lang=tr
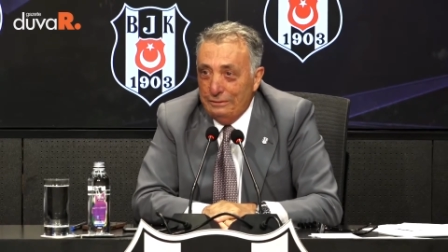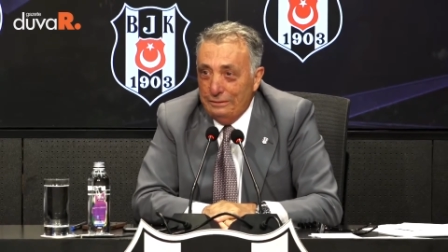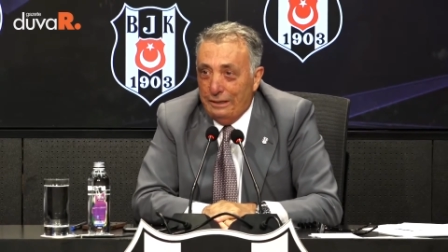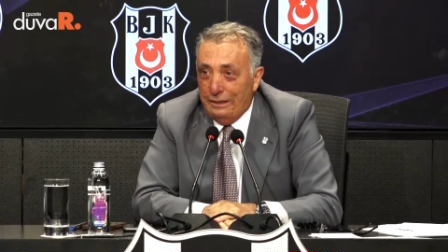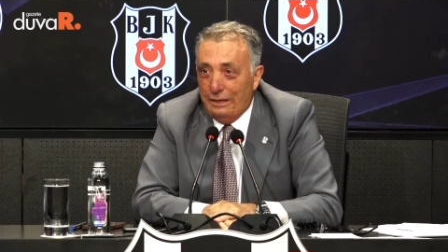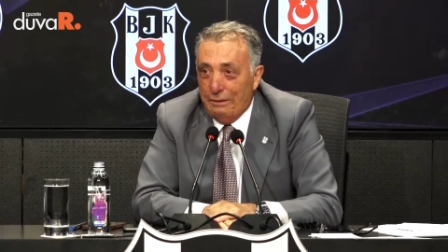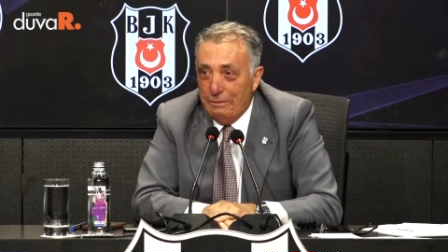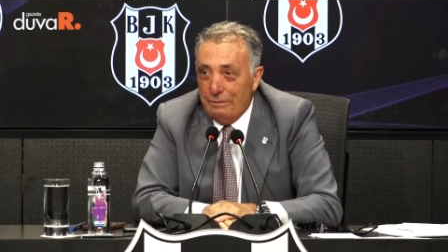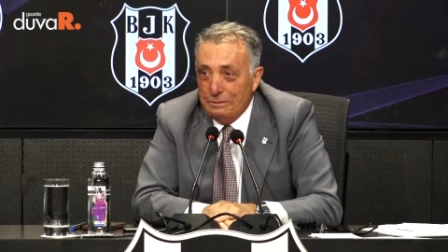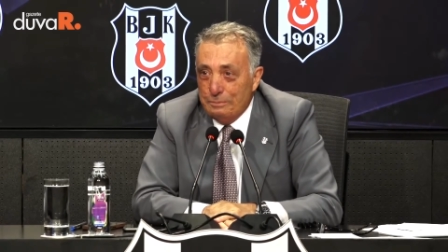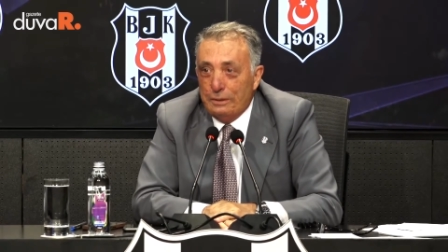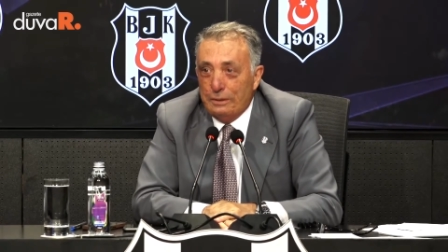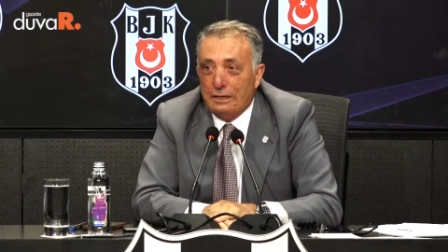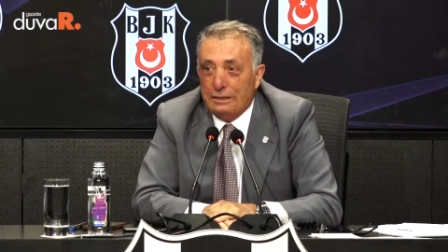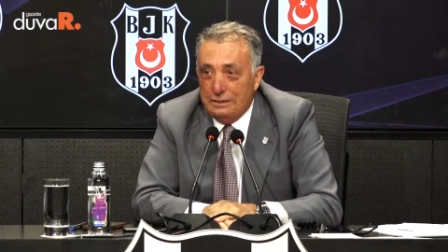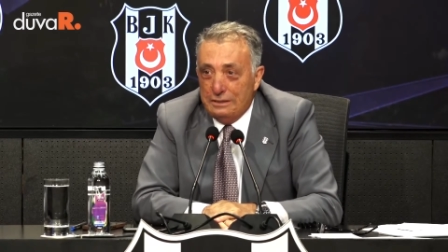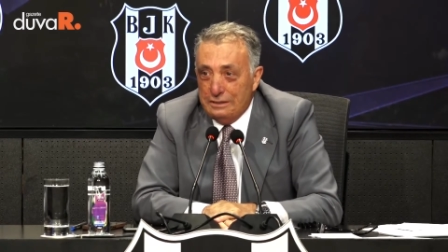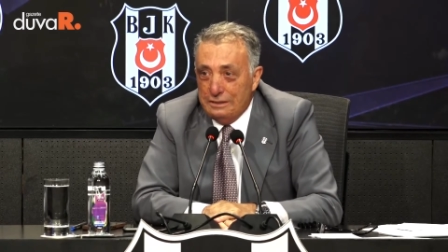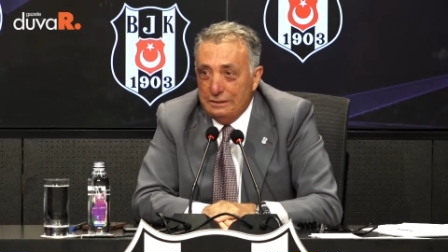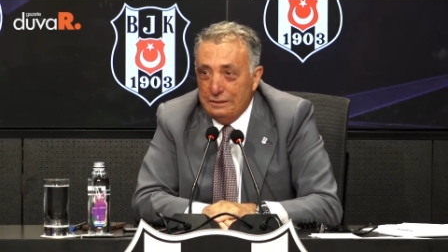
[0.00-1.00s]
yaramaz.
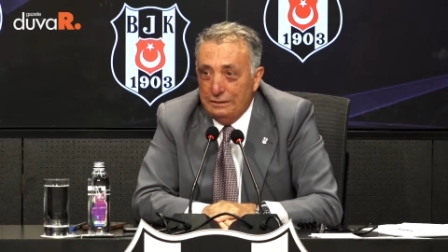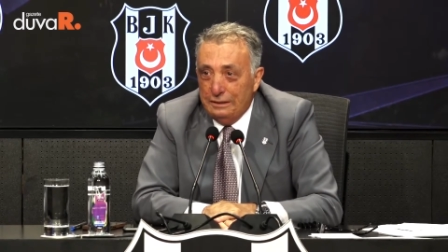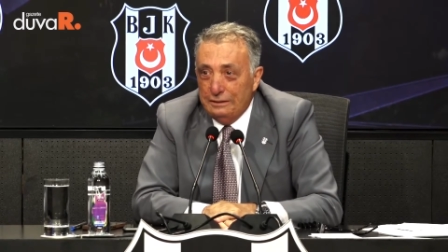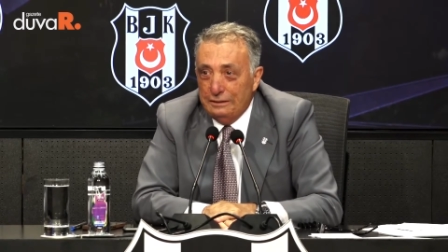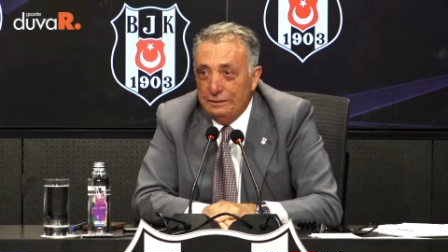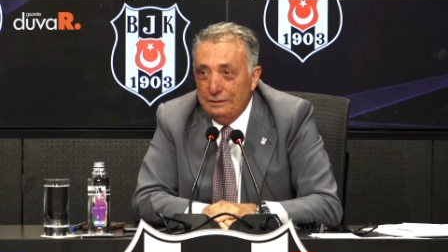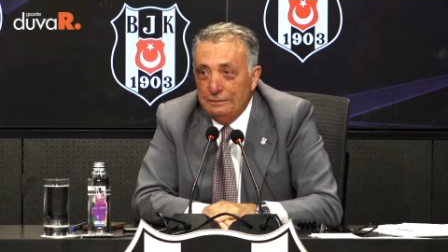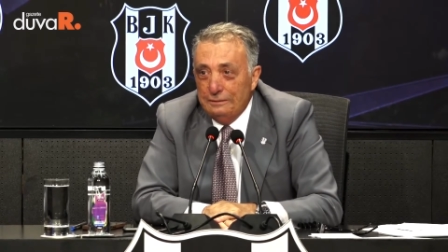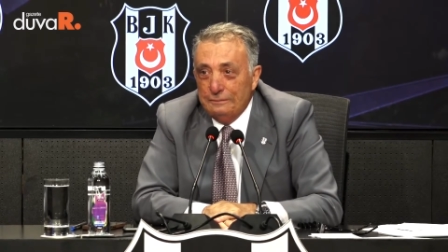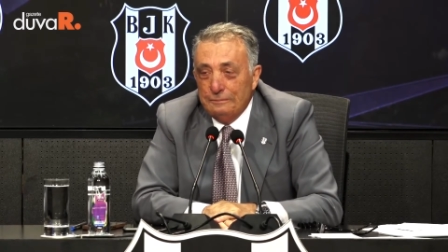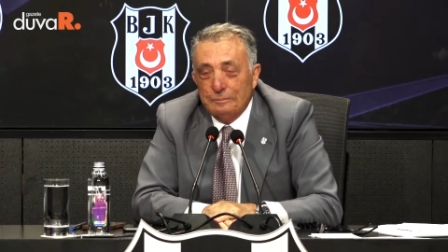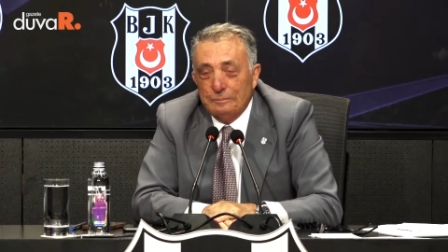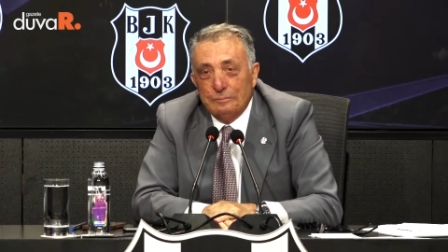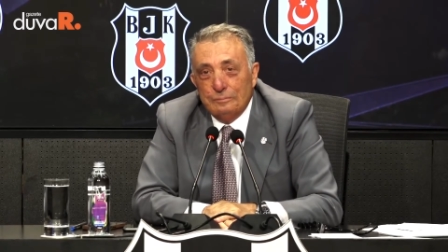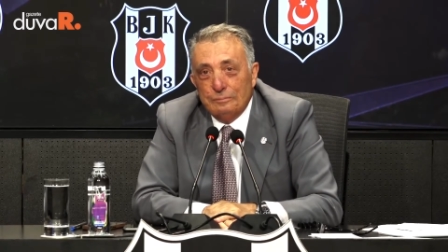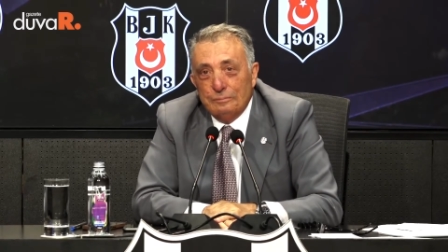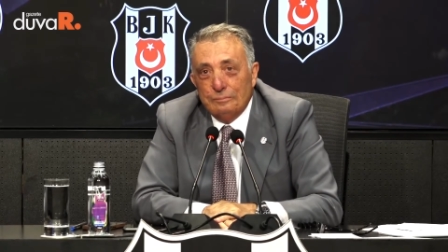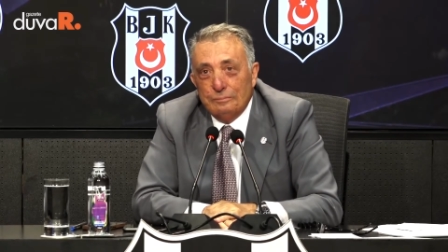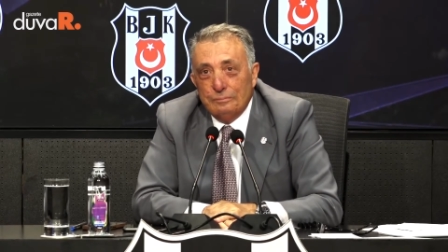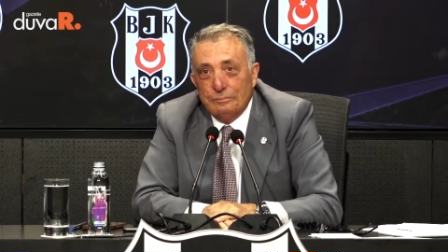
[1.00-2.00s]
Bırak gitsin dedi.
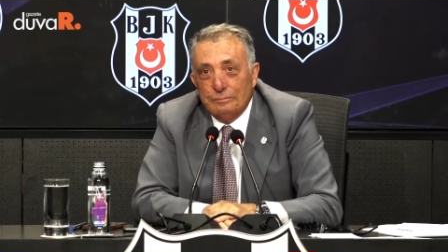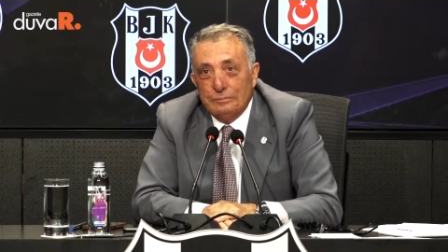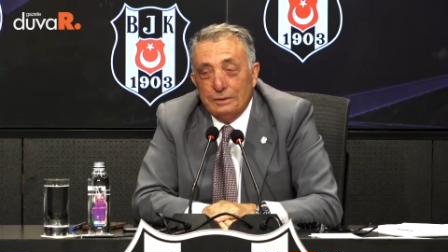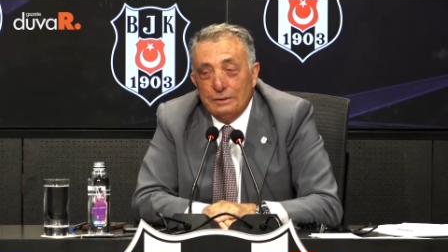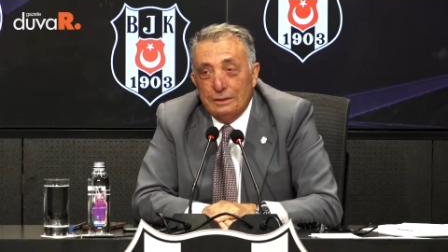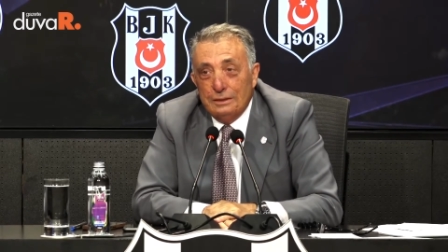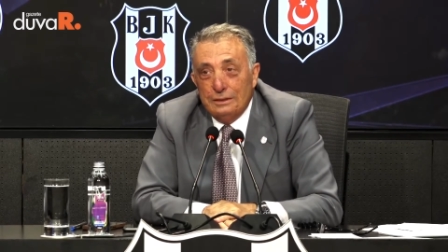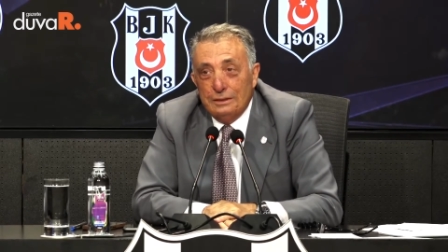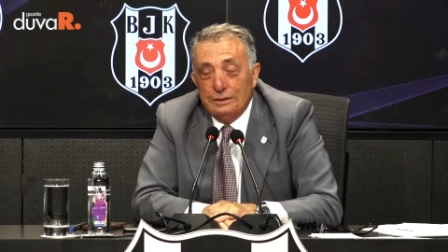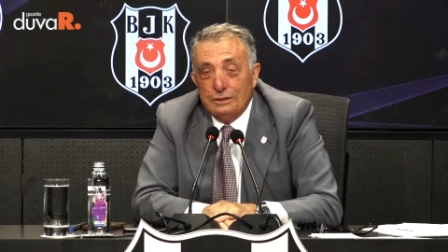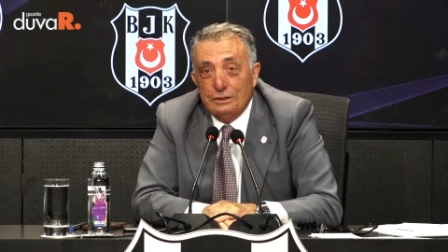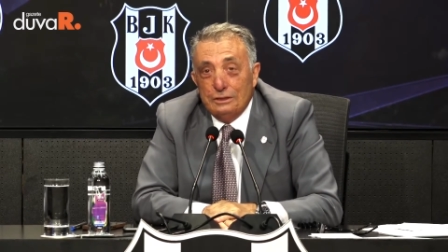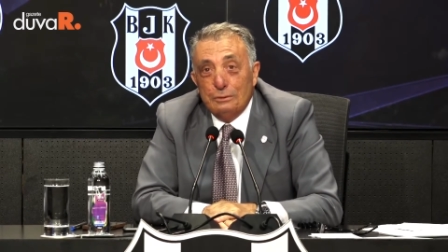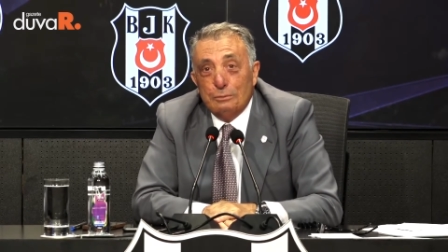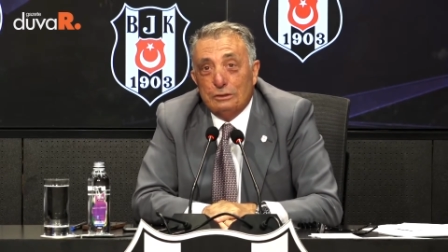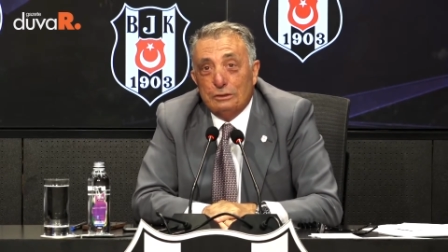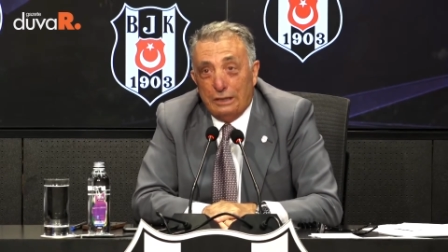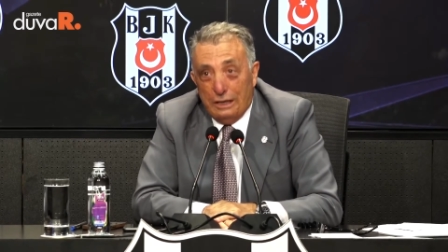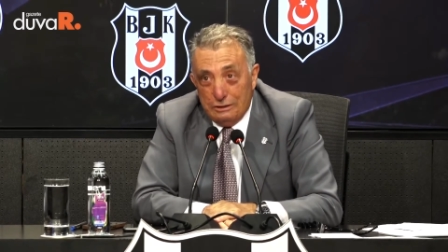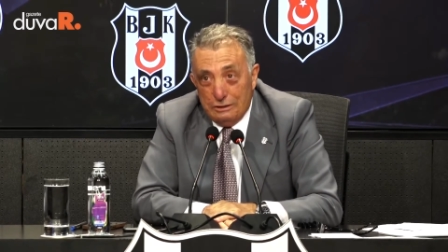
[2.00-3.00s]
Şimdi
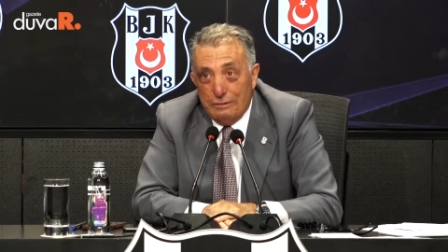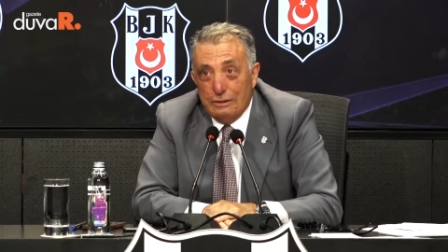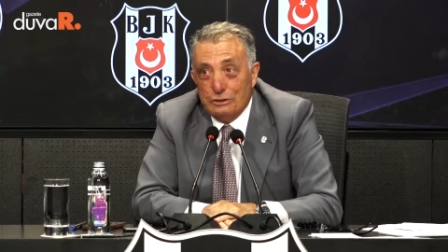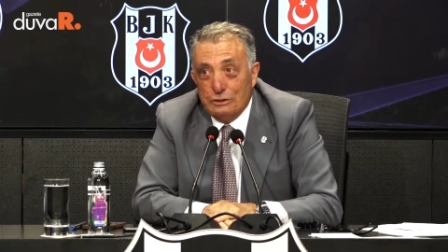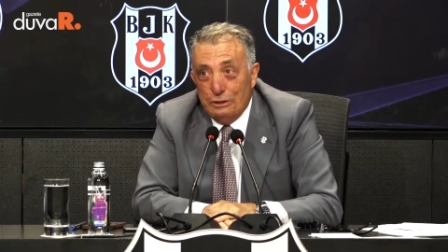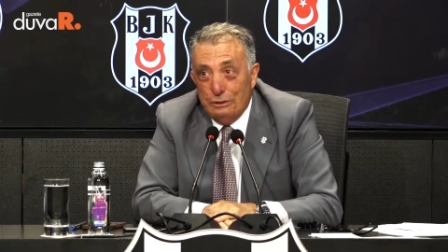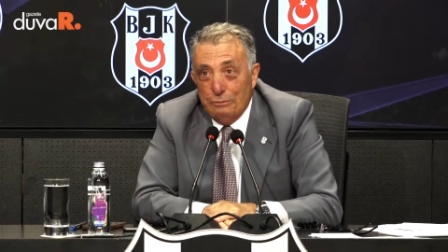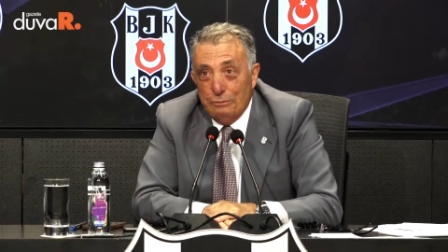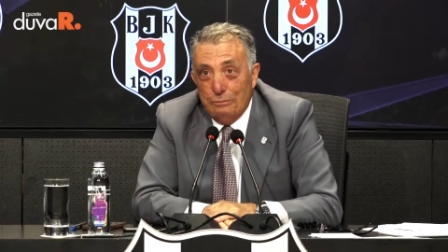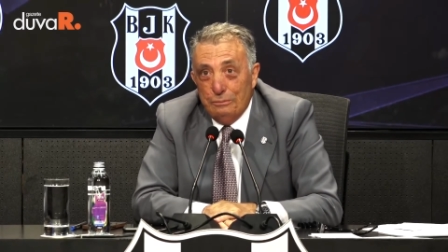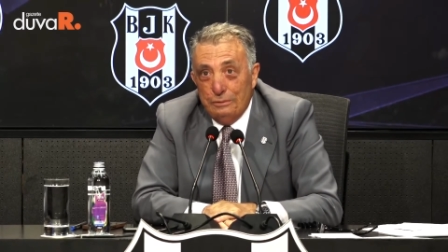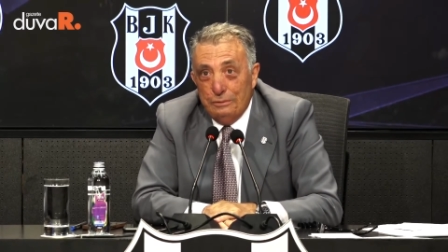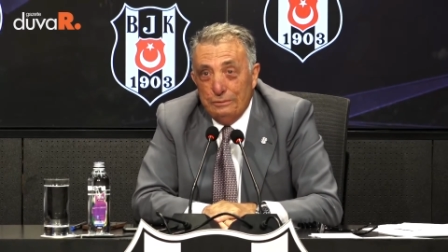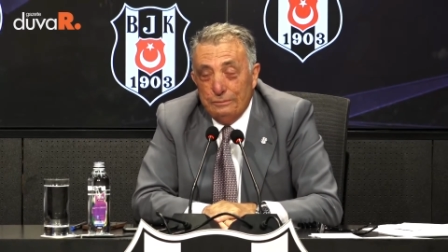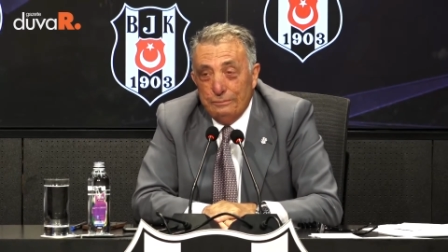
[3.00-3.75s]
bu transfer çalımı mı?